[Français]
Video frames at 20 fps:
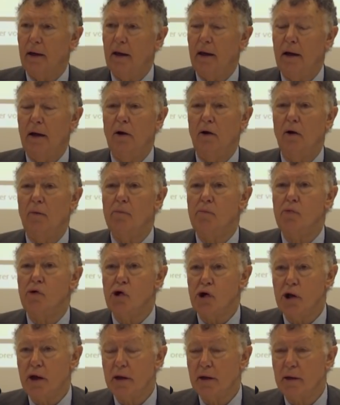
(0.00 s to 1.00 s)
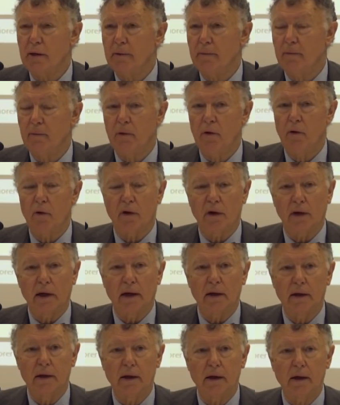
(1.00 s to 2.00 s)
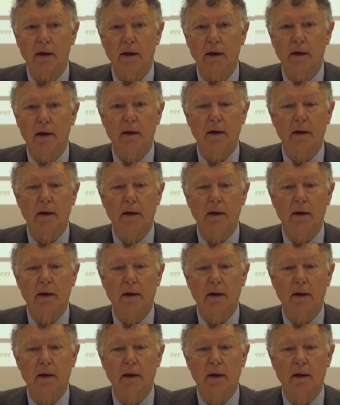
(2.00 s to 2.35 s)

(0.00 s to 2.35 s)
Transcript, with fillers: Et l'objet de cet article,